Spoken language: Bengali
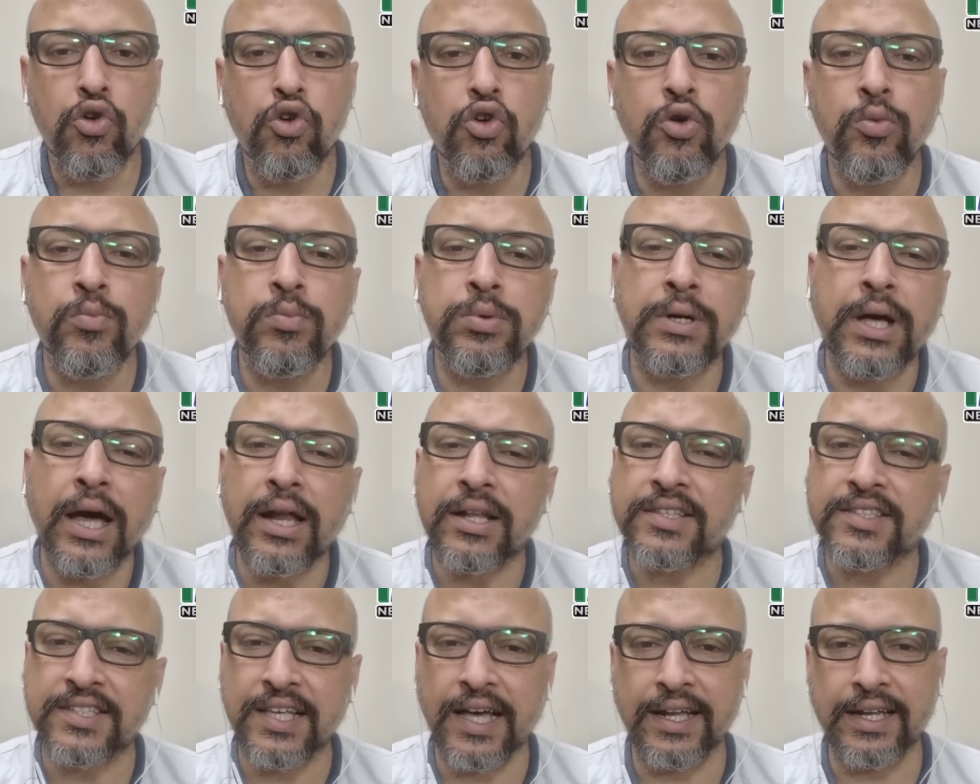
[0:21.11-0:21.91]

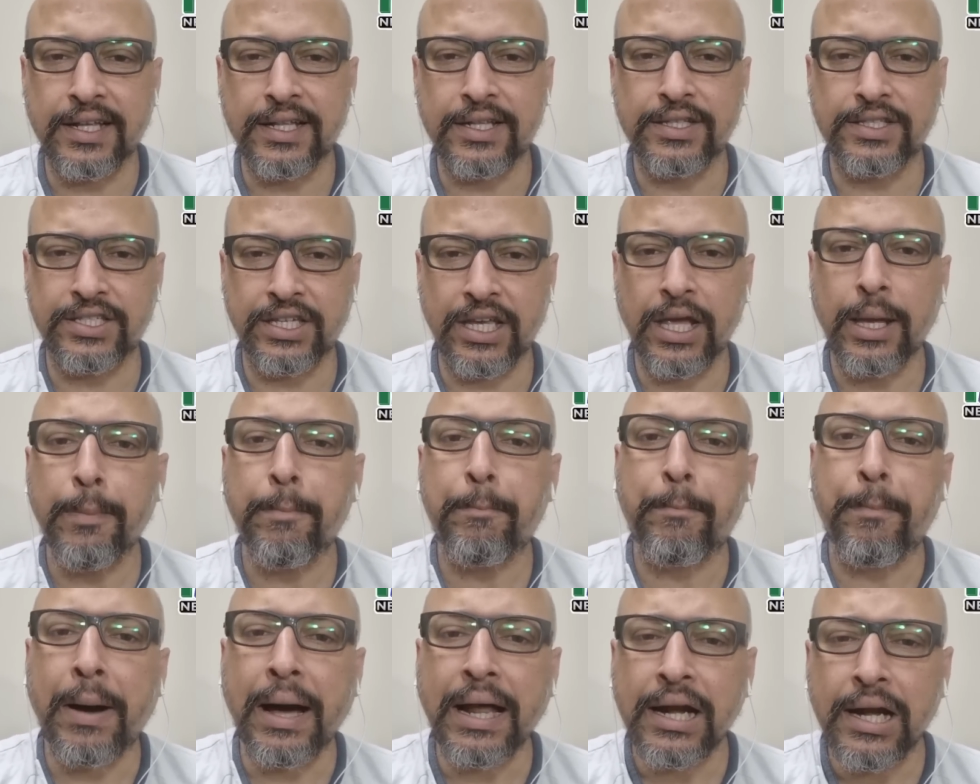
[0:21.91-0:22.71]
হুমকার সারেন যে
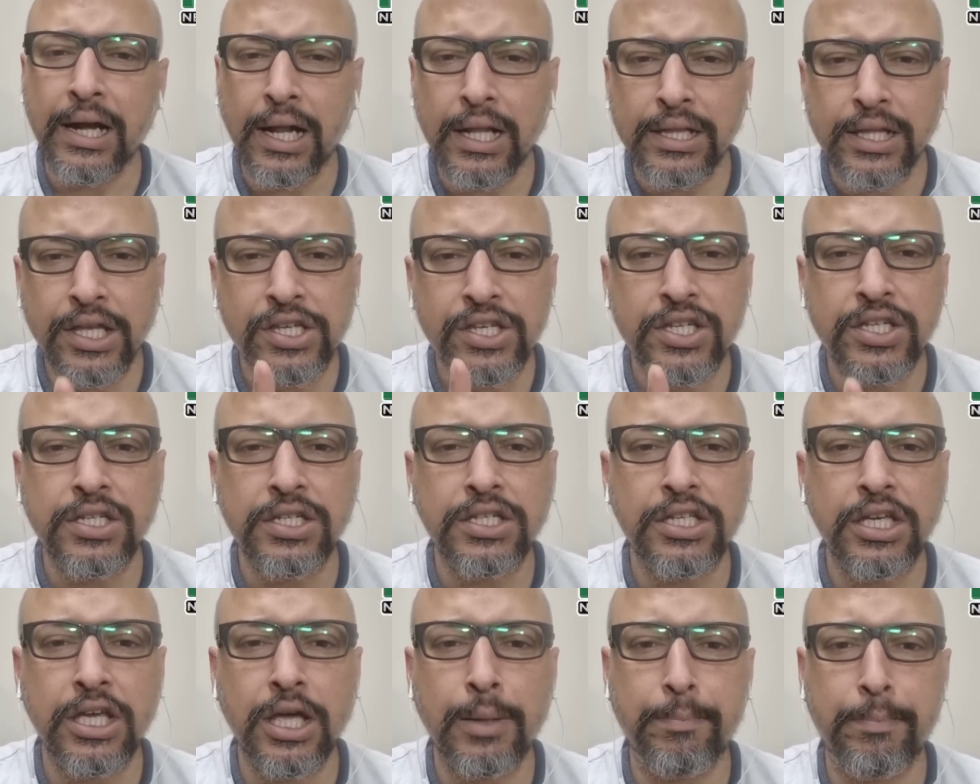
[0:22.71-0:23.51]
বাংলাদেশ
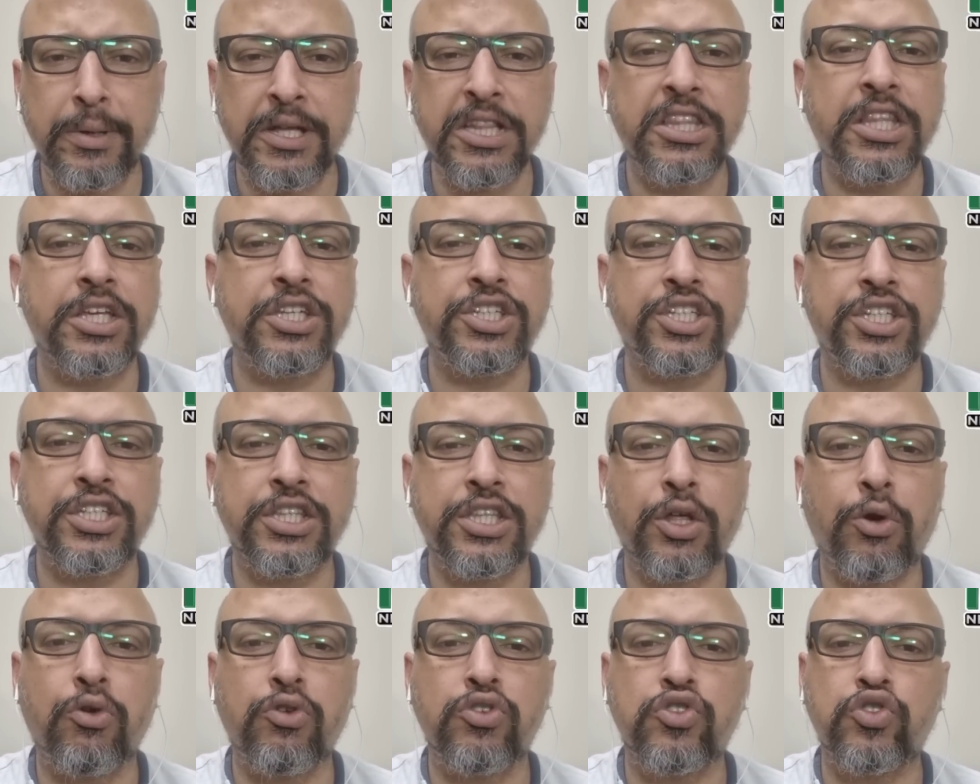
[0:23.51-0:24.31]
নিয়ে
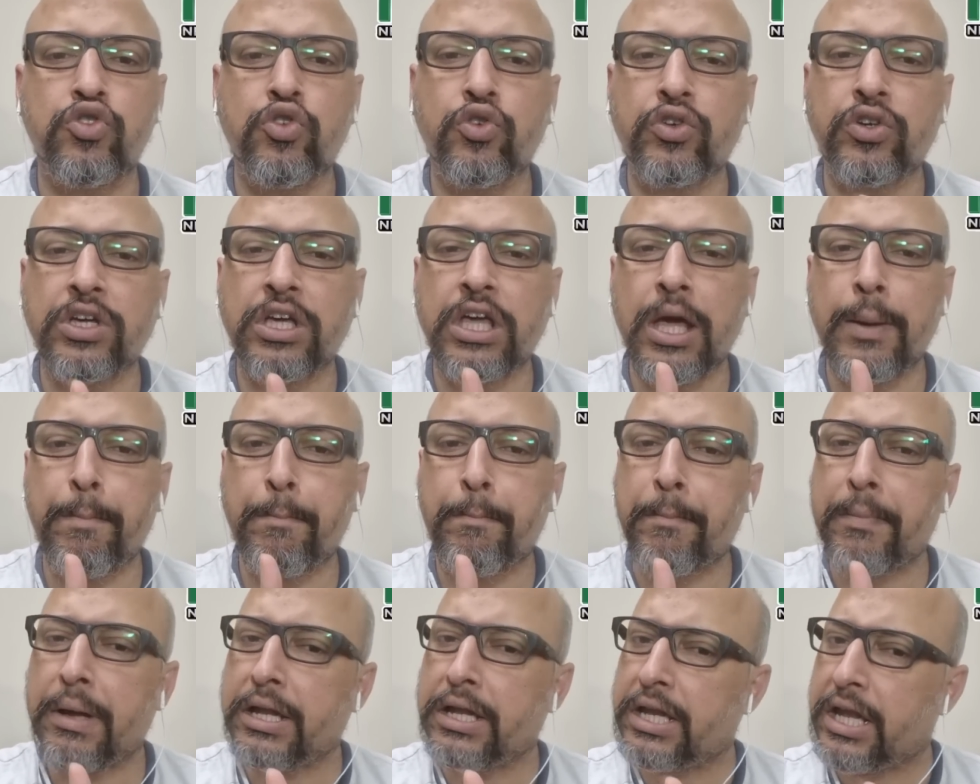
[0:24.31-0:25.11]
বিদেশিদের হস্তক্ষেপ
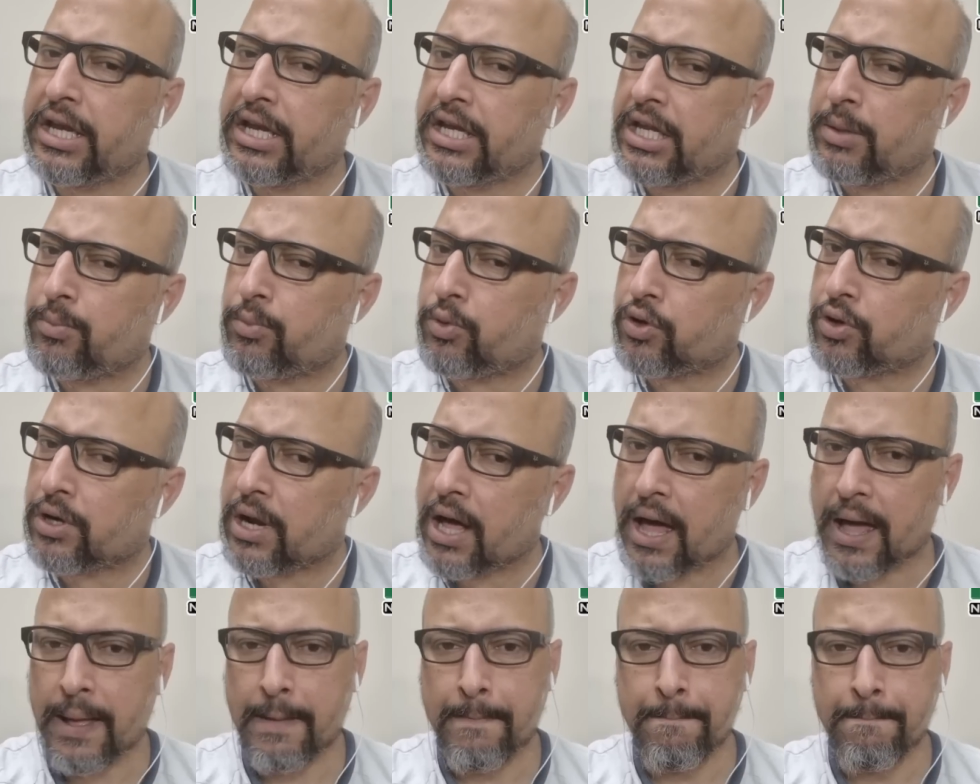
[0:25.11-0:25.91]
মেনে নিব
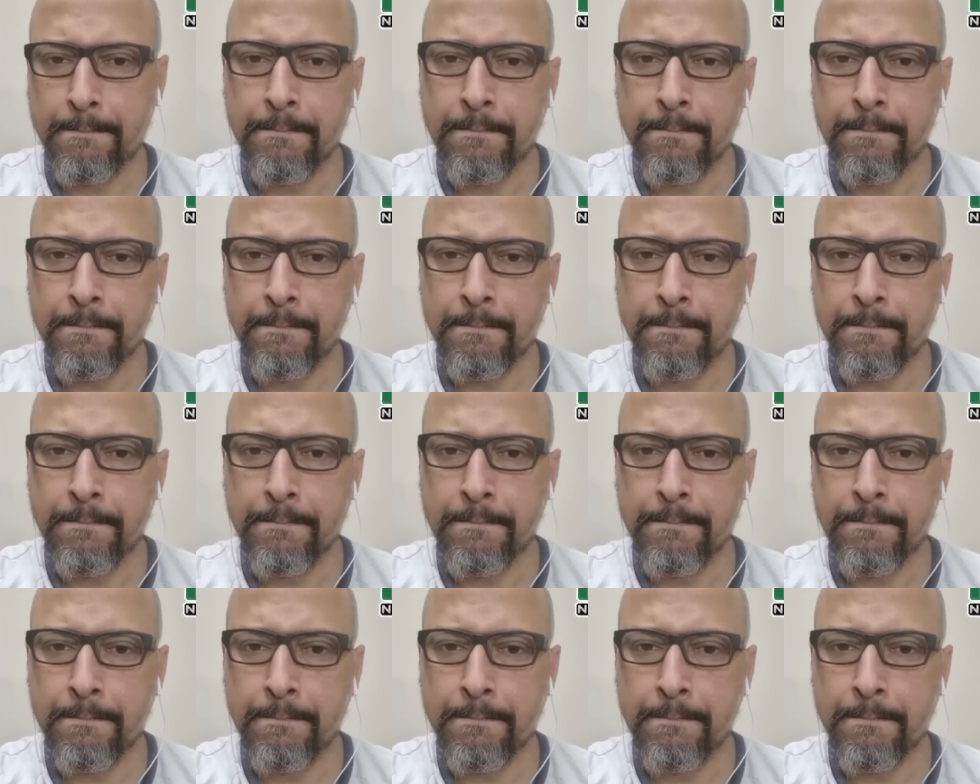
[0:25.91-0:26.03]
না